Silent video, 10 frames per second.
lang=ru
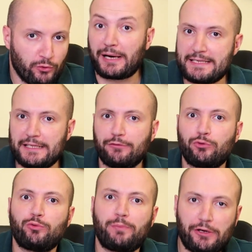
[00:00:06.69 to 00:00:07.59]

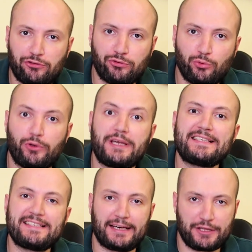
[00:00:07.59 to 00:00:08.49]
проделывают большую и
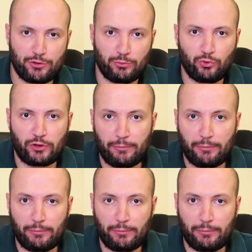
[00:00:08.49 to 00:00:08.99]
значимую